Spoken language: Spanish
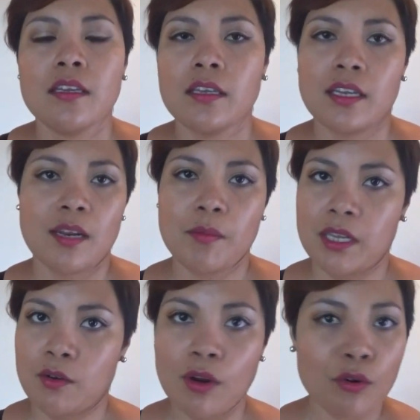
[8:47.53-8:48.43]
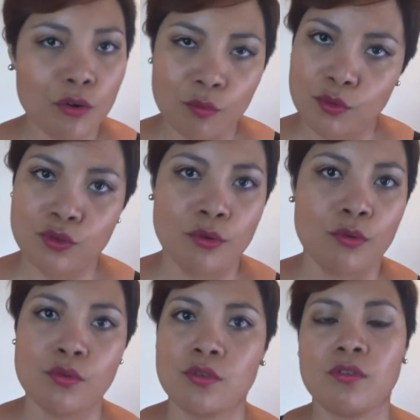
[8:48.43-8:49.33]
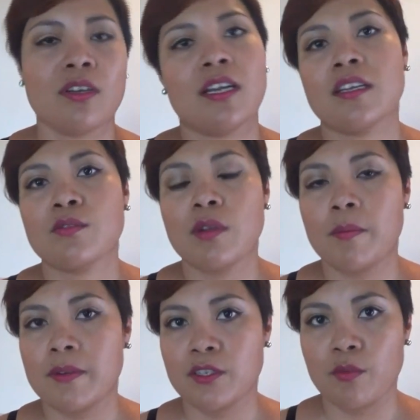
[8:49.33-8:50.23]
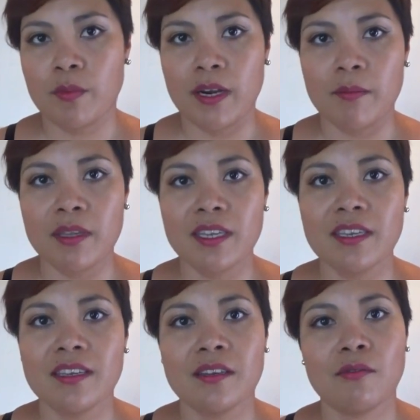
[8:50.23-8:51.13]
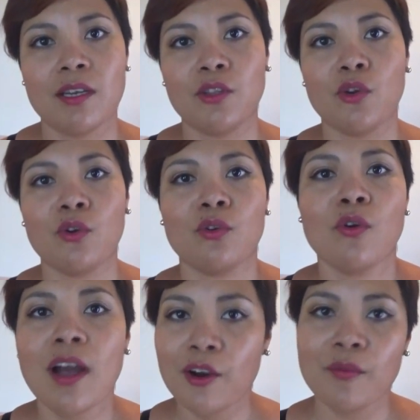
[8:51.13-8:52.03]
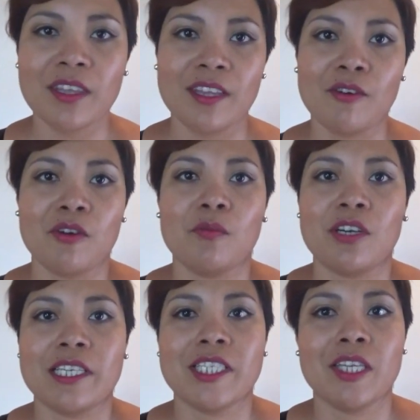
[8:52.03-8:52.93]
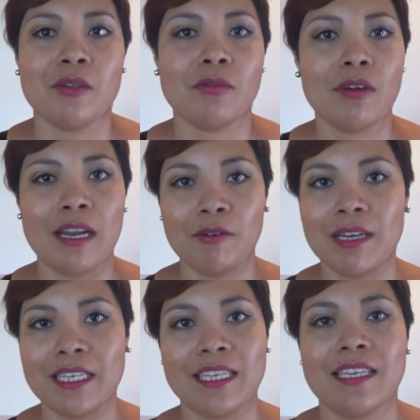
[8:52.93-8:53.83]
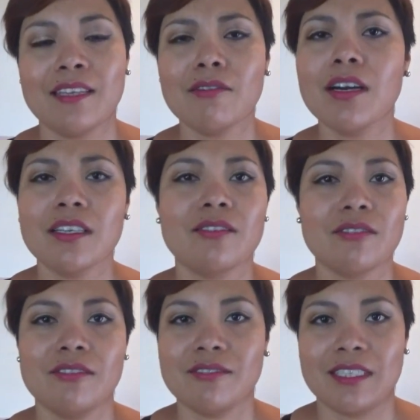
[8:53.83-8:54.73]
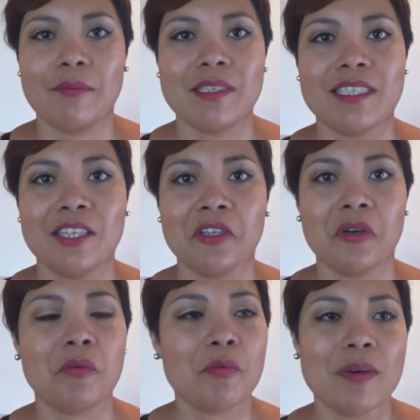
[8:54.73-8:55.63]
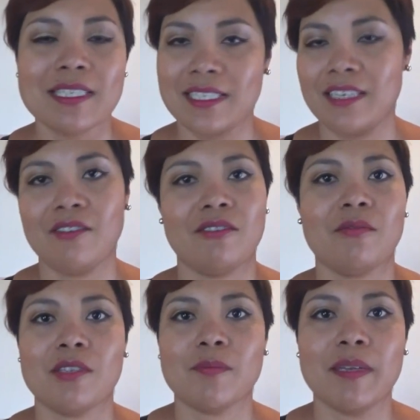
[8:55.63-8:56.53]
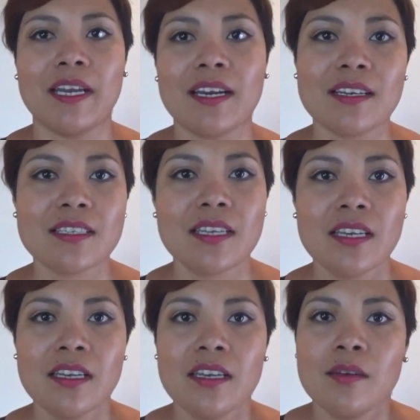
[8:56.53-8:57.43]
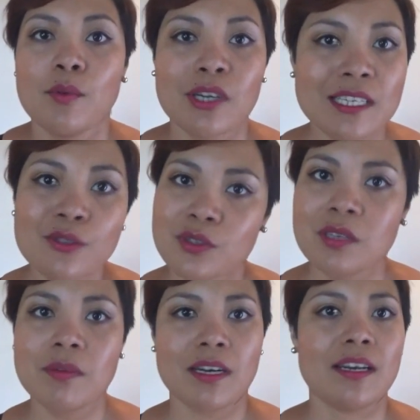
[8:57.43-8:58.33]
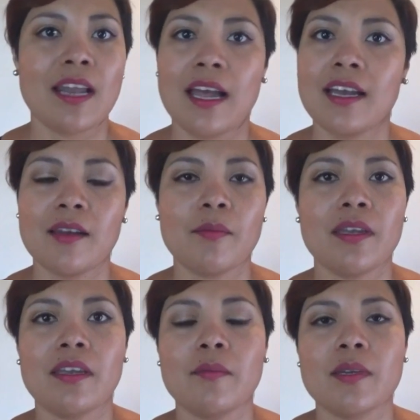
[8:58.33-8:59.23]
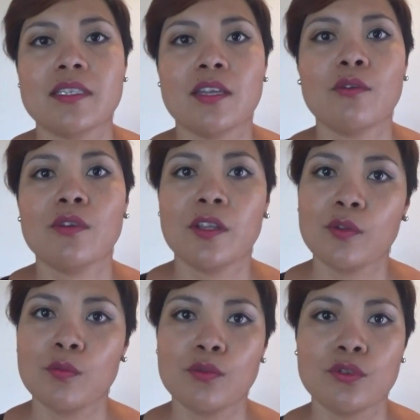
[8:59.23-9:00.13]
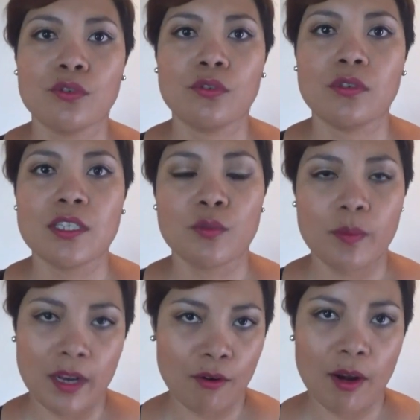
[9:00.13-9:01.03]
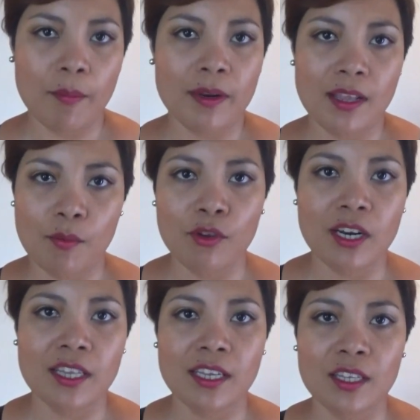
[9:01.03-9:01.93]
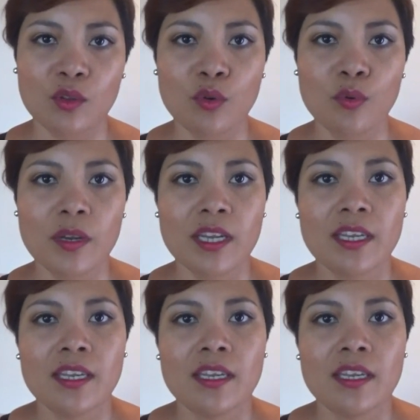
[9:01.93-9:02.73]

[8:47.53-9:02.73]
Y créanme, lo hago con mucho gusto, no crean que es una presión para mí. Cuando no hago video como que siento algo aquí que digo, ay no, o sea, me siento como un vacío, como explicarles, porque esto sí me relaja, me, ha estado ayudando mucho a superar una pérdida muy grande que tuve.